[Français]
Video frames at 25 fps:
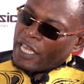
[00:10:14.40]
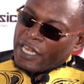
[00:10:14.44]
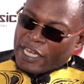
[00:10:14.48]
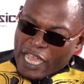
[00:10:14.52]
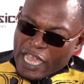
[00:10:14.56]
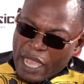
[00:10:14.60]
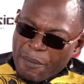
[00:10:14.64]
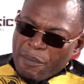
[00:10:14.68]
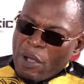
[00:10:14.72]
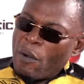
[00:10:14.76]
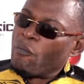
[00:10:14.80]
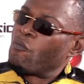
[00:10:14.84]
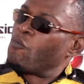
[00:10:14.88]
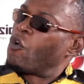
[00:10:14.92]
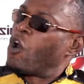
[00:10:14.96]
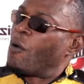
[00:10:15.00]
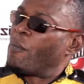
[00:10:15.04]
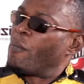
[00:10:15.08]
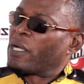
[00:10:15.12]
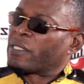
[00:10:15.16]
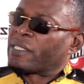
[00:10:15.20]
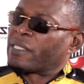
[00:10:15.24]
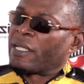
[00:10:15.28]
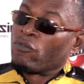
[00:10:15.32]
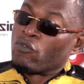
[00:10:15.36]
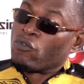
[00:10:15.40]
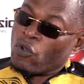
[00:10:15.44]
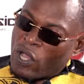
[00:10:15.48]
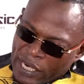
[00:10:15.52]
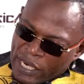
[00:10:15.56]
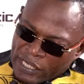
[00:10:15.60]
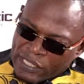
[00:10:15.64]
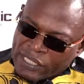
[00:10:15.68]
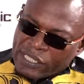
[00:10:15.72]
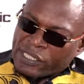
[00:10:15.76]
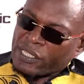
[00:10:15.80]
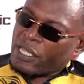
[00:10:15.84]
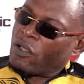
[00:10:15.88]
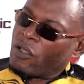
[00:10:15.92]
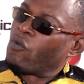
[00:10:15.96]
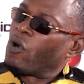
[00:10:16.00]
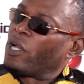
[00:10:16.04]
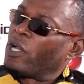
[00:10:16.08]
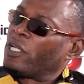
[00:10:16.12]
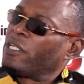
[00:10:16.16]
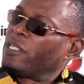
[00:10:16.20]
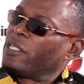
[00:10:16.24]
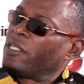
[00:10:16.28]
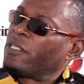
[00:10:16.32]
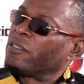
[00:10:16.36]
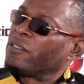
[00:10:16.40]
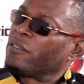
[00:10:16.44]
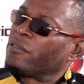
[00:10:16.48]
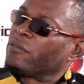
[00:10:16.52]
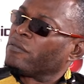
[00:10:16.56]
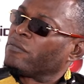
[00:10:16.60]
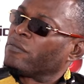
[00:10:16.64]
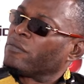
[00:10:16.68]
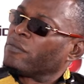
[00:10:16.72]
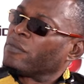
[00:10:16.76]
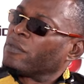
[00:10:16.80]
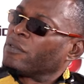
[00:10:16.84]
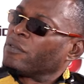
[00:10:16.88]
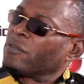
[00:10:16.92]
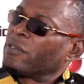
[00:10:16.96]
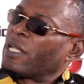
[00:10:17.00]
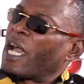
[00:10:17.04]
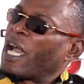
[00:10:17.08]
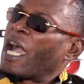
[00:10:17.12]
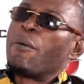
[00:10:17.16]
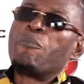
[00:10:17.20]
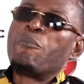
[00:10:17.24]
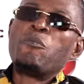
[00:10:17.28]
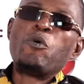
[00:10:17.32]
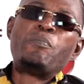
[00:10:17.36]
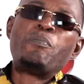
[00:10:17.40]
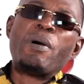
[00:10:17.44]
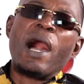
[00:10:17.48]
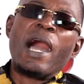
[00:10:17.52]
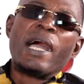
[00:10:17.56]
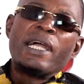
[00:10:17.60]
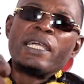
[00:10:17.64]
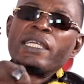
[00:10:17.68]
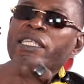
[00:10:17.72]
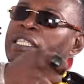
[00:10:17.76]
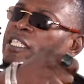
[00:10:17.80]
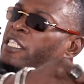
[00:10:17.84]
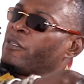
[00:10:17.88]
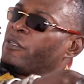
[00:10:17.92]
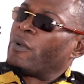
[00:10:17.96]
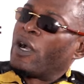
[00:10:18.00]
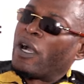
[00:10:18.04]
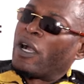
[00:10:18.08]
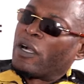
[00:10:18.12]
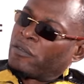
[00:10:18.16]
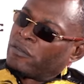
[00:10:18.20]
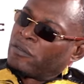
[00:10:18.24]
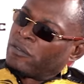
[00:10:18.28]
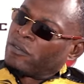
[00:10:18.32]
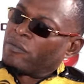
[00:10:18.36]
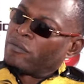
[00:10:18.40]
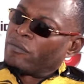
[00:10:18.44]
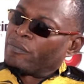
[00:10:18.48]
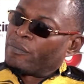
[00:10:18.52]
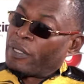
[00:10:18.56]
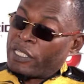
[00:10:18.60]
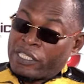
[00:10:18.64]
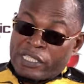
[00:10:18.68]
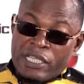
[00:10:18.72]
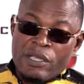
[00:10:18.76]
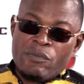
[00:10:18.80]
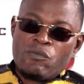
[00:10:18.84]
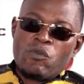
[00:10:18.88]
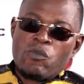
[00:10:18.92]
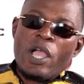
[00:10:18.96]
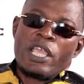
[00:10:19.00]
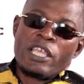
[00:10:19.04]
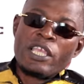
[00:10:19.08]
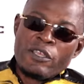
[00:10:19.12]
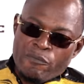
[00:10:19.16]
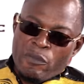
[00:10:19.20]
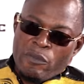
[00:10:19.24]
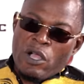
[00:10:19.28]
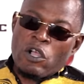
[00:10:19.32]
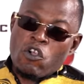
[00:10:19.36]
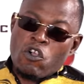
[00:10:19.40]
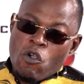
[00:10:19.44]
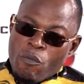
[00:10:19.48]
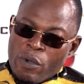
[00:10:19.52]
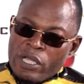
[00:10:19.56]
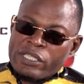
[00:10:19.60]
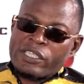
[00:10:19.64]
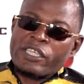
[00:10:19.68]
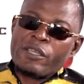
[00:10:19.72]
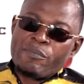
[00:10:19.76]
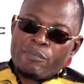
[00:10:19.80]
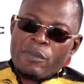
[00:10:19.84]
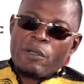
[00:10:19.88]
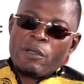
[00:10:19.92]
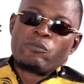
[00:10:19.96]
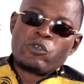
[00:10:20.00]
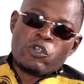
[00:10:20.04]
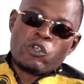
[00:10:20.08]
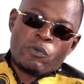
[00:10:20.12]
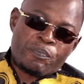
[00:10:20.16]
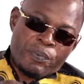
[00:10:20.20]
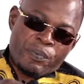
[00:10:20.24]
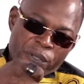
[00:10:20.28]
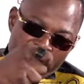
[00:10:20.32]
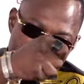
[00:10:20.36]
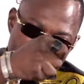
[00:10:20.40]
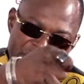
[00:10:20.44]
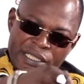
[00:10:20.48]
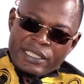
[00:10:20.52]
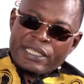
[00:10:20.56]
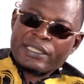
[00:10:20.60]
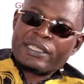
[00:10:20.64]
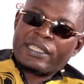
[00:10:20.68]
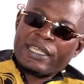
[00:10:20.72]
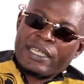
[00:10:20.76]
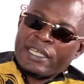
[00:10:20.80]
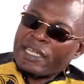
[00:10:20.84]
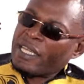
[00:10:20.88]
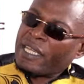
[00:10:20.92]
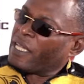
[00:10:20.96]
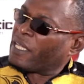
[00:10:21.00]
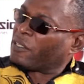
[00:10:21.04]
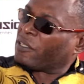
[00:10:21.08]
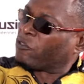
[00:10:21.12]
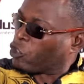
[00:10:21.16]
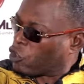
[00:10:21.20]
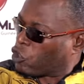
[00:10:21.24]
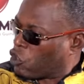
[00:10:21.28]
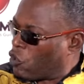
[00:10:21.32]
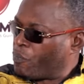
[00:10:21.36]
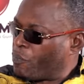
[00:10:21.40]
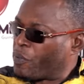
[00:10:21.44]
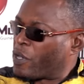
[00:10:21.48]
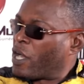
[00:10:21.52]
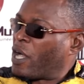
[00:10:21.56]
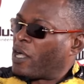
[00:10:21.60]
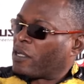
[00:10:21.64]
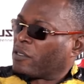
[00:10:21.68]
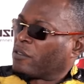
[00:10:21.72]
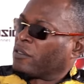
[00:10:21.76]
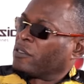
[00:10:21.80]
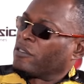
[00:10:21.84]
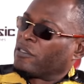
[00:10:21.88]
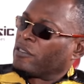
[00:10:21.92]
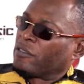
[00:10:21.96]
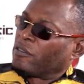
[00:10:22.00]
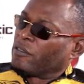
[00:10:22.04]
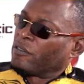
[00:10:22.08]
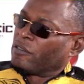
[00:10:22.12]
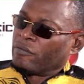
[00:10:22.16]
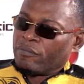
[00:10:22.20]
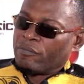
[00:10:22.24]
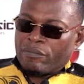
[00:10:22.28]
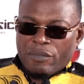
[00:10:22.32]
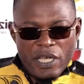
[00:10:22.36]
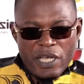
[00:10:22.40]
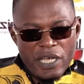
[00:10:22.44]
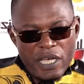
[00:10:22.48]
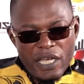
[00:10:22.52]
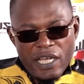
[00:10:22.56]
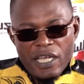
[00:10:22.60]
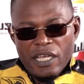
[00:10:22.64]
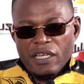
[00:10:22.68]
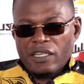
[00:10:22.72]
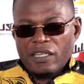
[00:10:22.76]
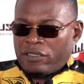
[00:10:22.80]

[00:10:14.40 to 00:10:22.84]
ana artiste wali na hamu parce que moi il m'a commencé même de payer des terrains tu comprends oui mais